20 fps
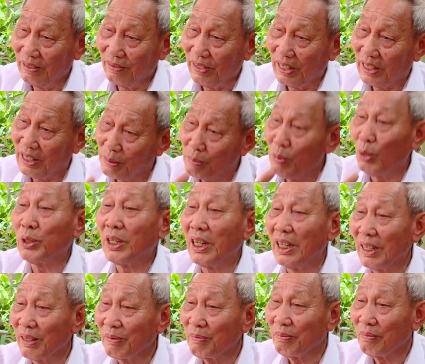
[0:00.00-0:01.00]
phải gương mẫu
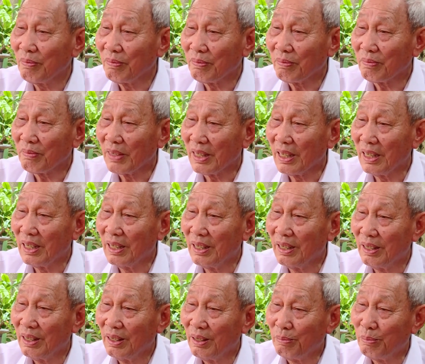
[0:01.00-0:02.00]
trước
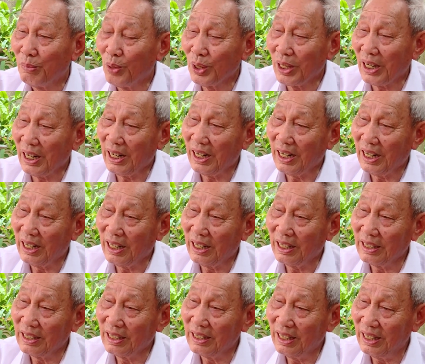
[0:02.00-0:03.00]
Đấy. một
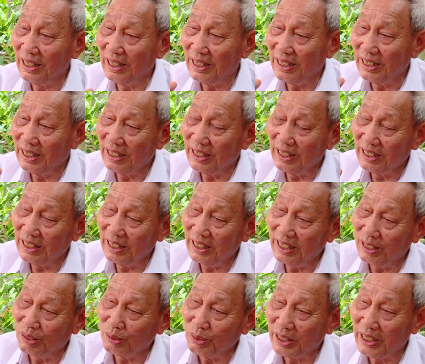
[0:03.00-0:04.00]
là những cái những
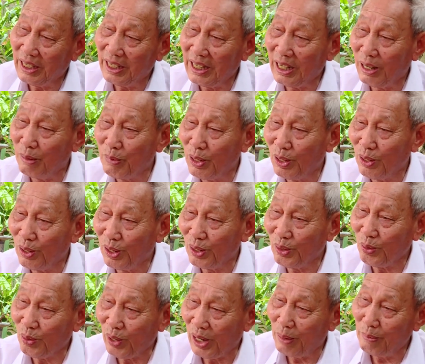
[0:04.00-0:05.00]
cái đồng chí nào mà
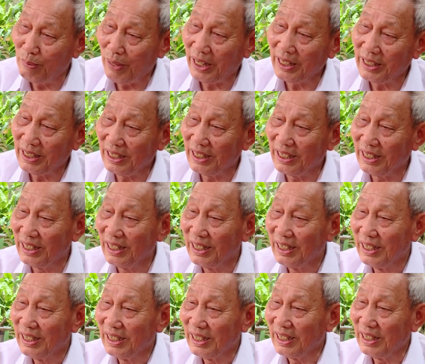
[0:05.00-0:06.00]
còn khỏe mạnh thì
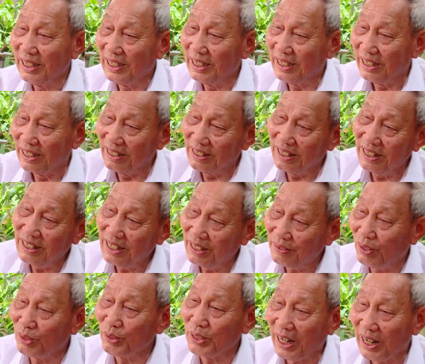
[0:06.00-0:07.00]
thì hưởng ứng
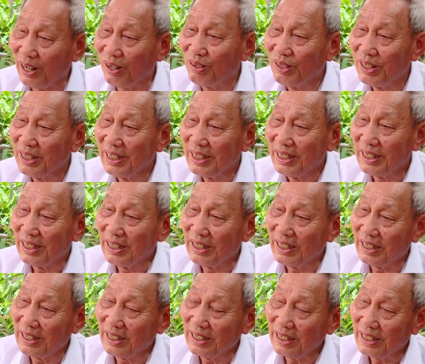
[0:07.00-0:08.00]
cái phong trào
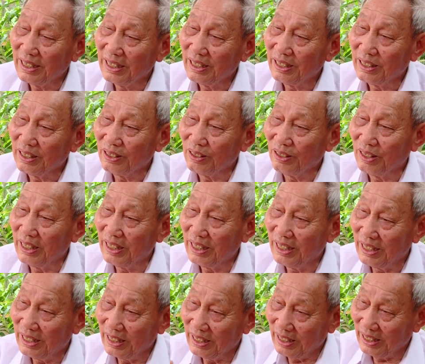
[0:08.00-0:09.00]
Đấy. rồi
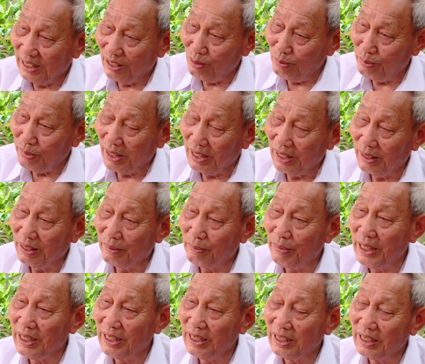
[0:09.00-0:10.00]
ờ, nếu mà
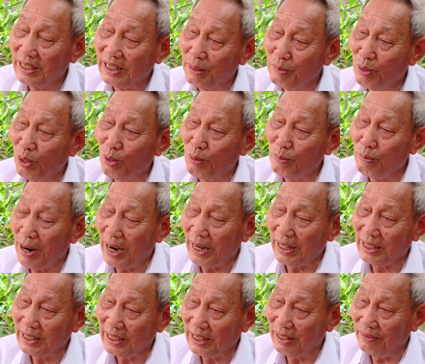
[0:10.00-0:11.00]
bên chi bộ
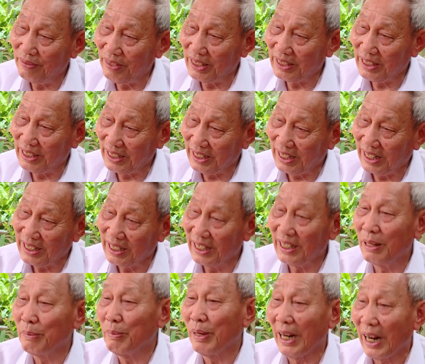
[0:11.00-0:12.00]
bàn được cái việc gì cần
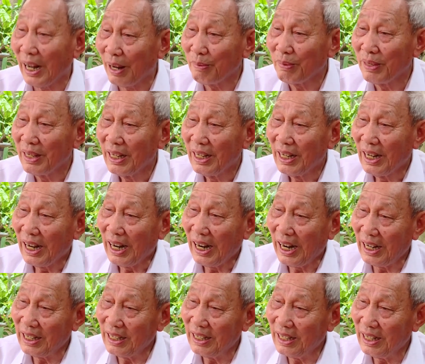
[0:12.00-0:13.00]
đấy thì mình làm
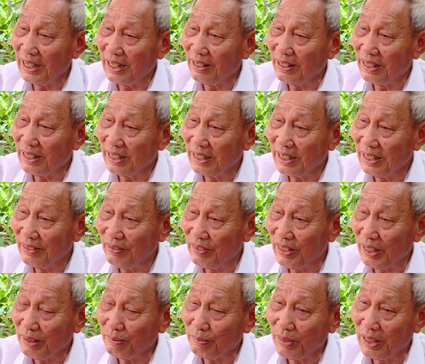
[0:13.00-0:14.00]
hai nữa là cái
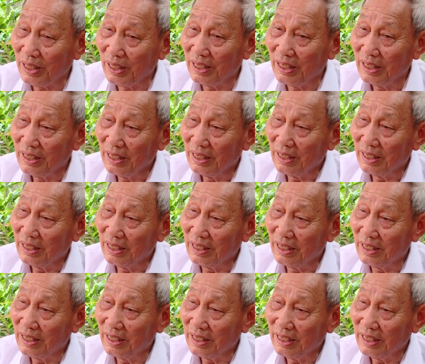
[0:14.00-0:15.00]
việc mà ờ,